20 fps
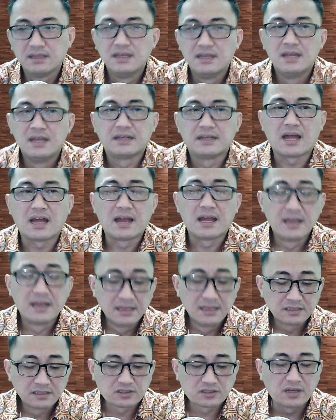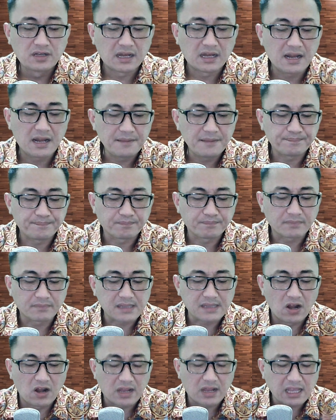Nah, saudara,
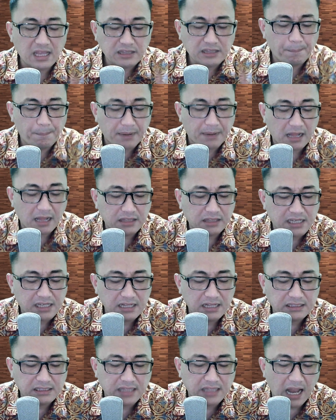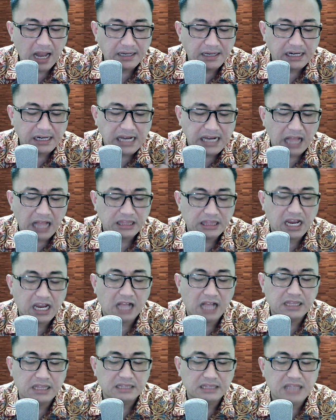kalau kita perhatikan ada
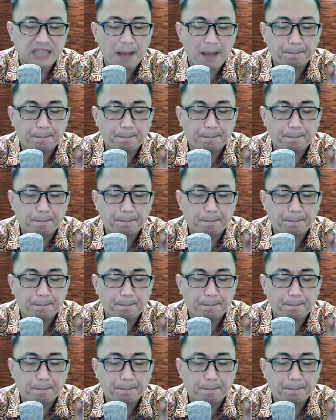kata-kata tak